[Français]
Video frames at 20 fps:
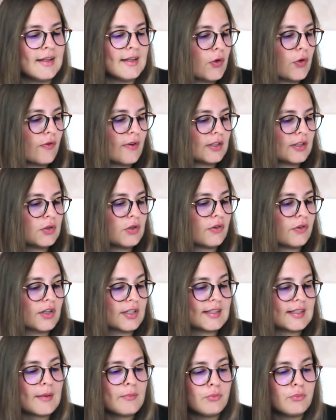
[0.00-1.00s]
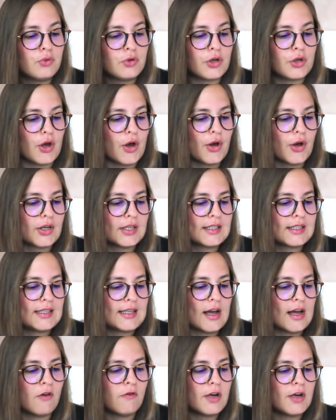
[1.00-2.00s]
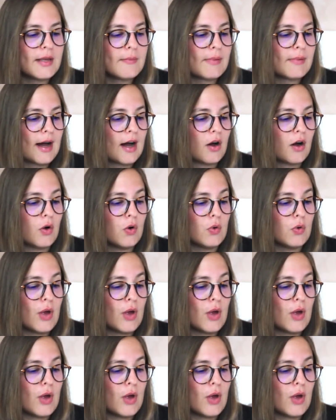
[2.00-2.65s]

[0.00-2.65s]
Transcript: Donc on va suivre Sam Booker qui est envoyé par euh,